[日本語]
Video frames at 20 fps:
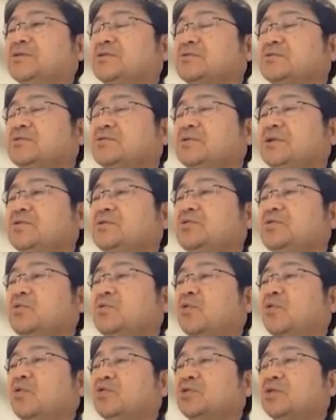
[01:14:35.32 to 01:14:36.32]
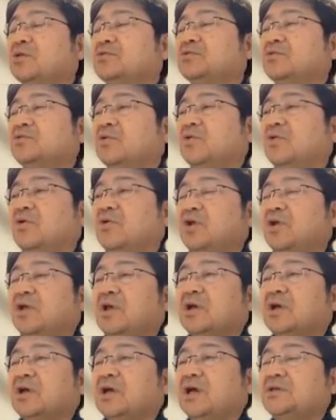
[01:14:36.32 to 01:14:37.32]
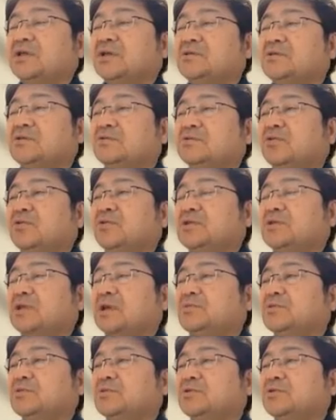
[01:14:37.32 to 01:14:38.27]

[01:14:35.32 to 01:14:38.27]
いうマルチグリッド法っていうのを解析するような